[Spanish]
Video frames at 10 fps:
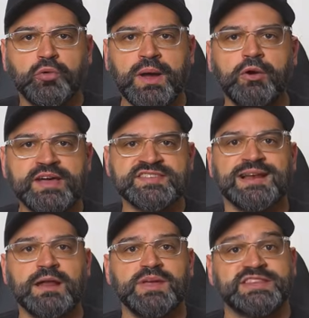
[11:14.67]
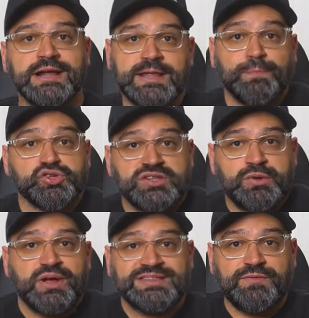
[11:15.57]
los juegos que salgan mientras el
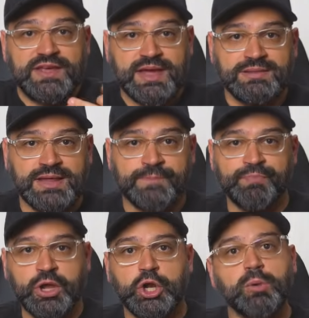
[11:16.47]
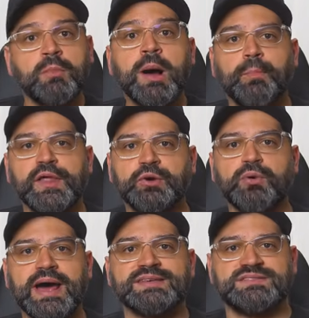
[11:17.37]
dispositivo esté vigente, los vamos a poder
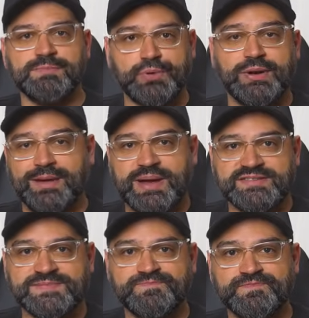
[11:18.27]
jugar sin problemas.